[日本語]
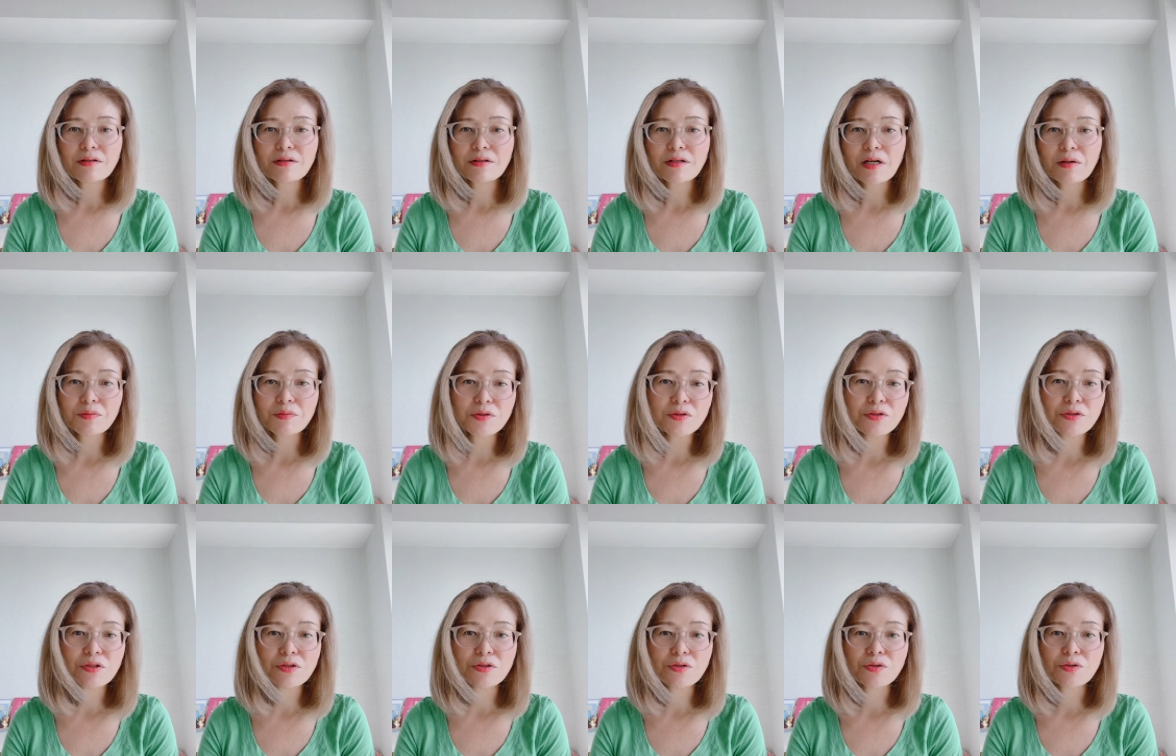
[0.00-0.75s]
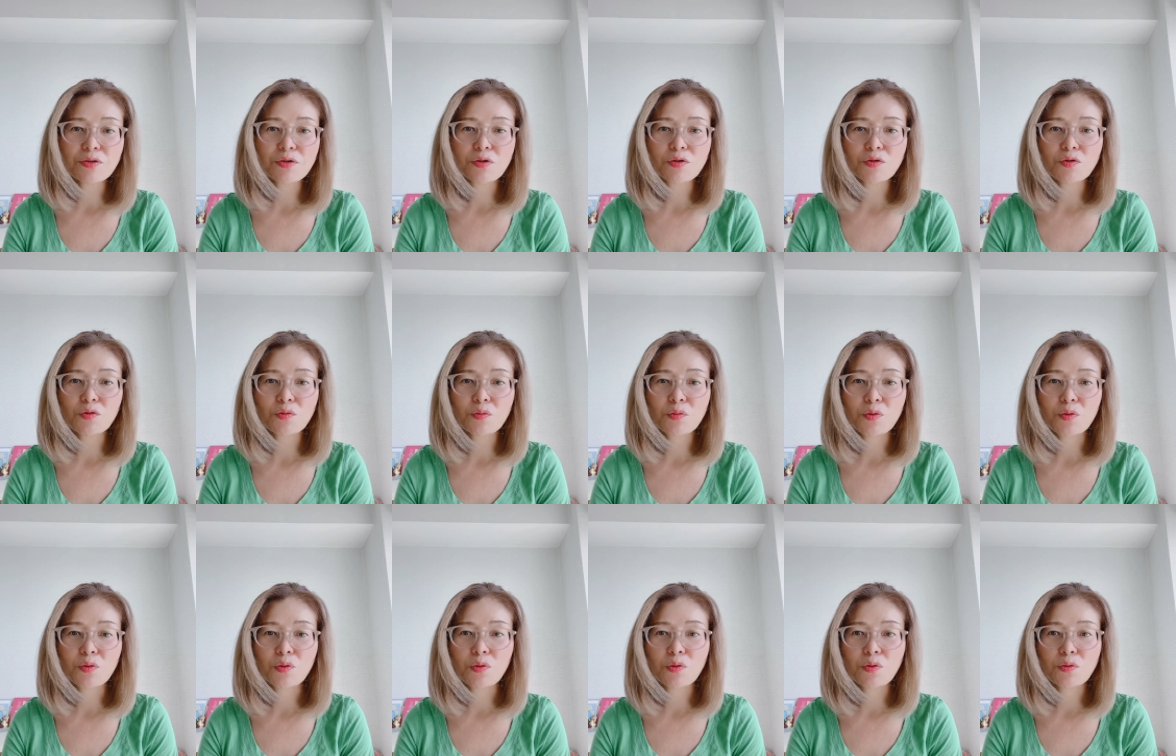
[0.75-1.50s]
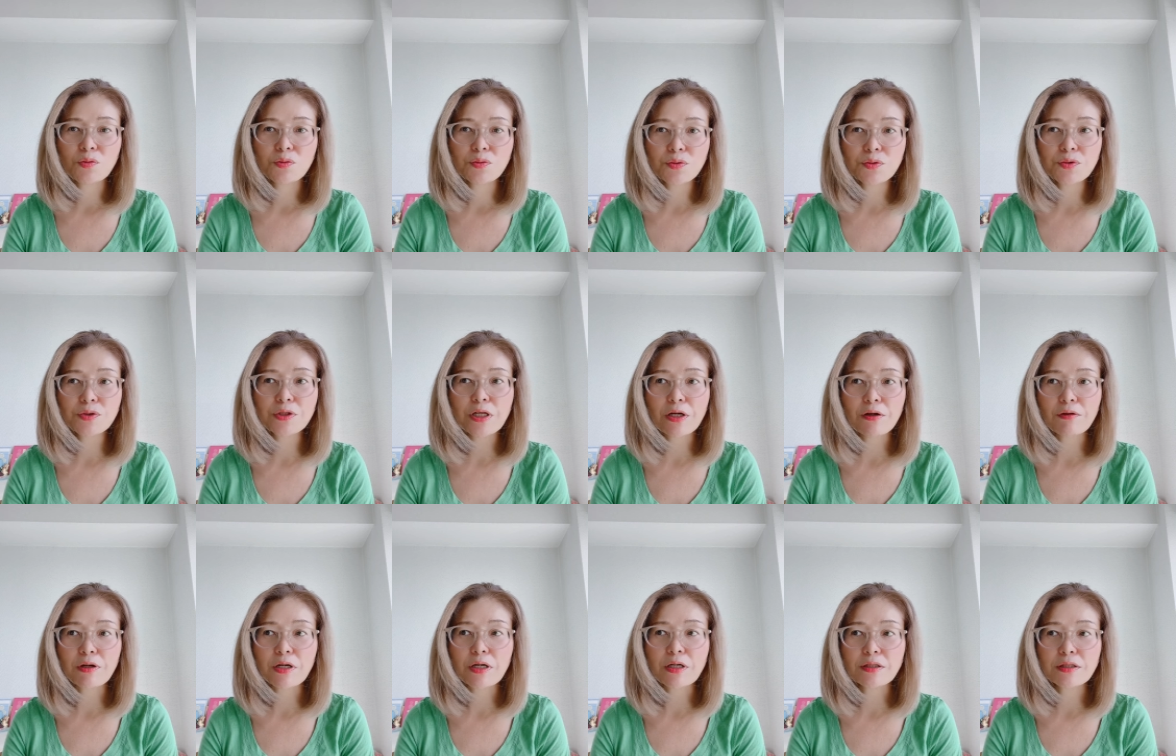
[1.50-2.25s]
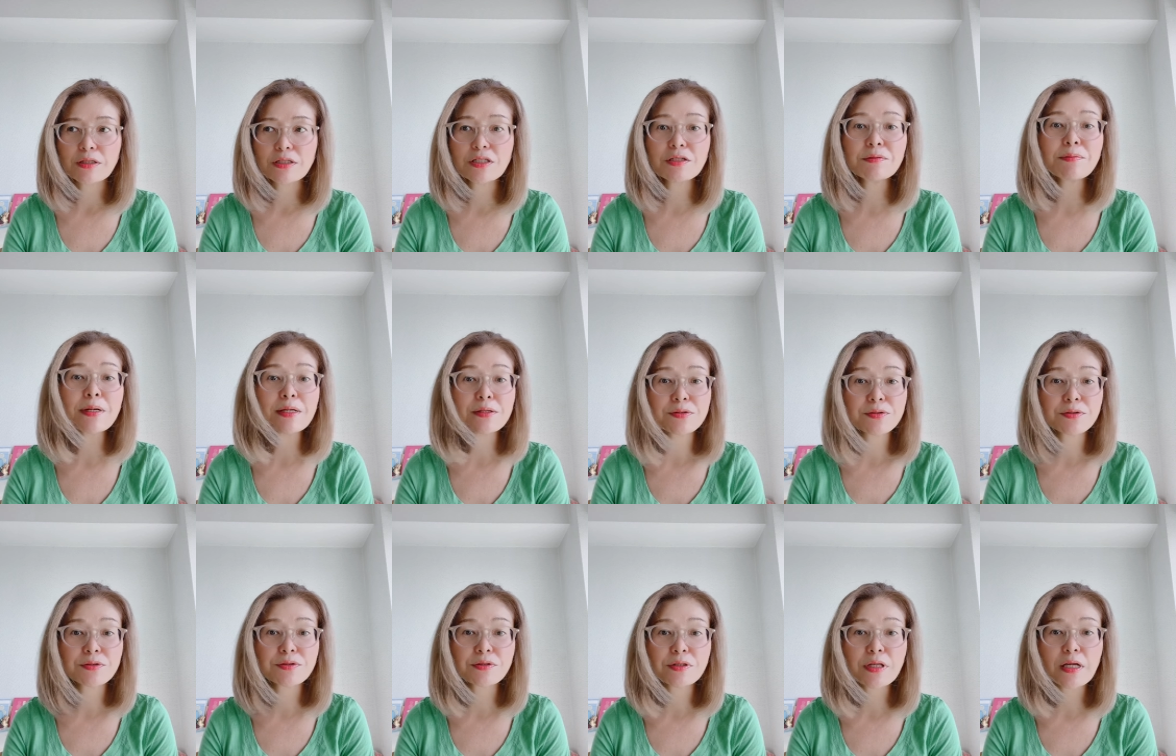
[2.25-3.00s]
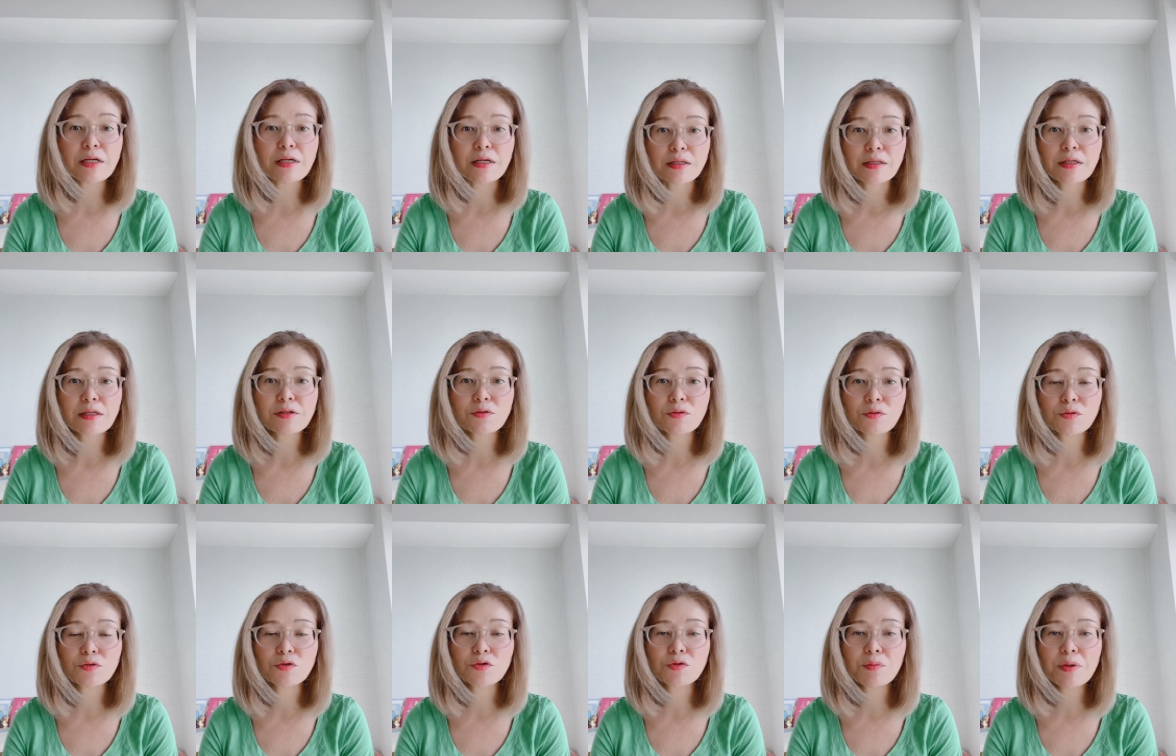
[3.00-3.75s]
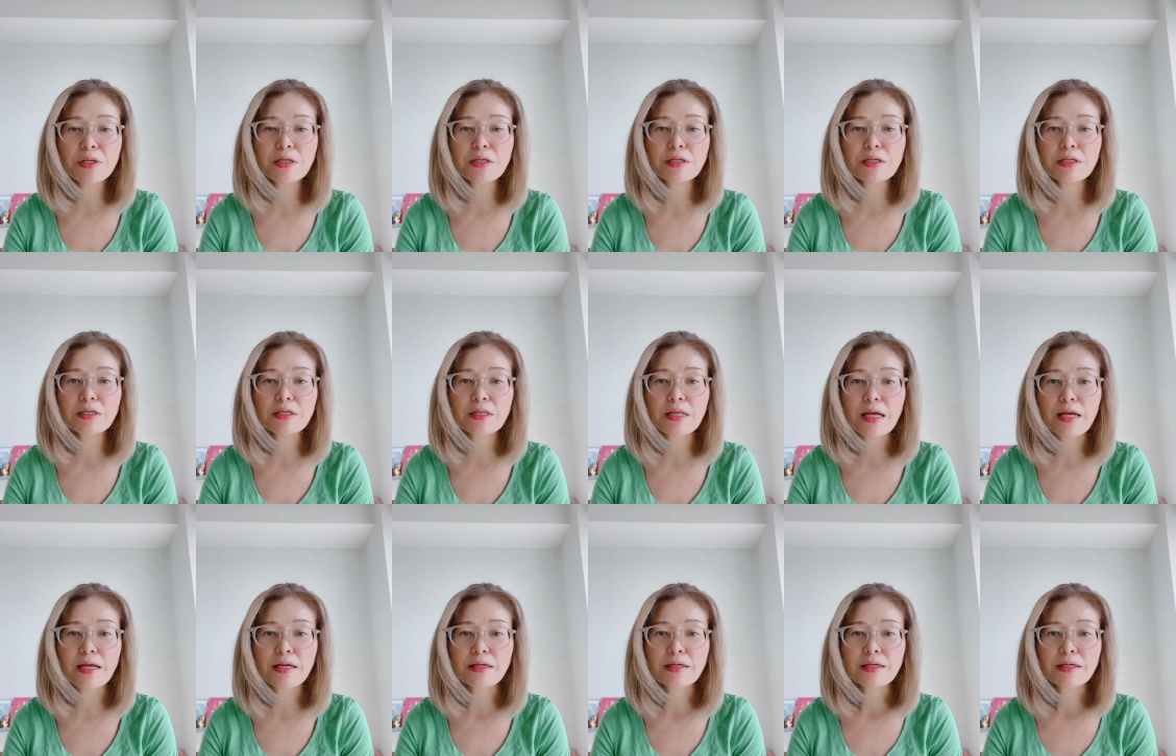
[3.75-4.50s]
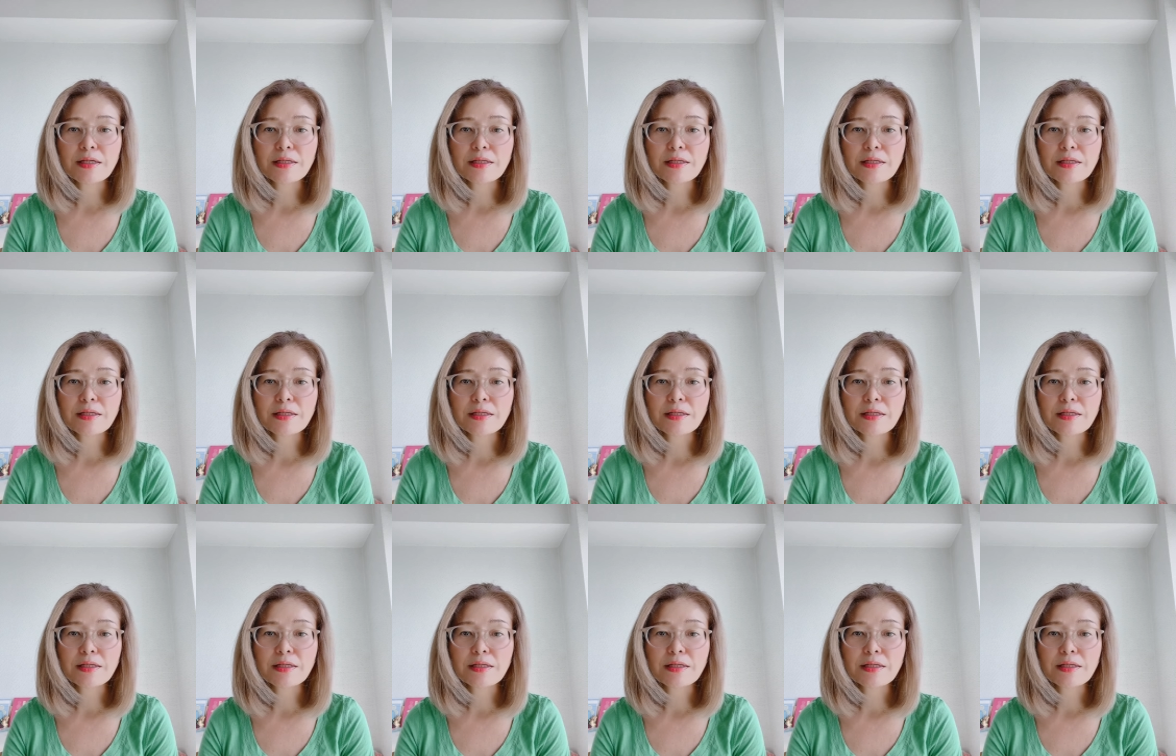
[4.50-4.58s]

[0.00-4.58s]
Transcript: ガブってすることもフータは一番少ないかなその爪切りで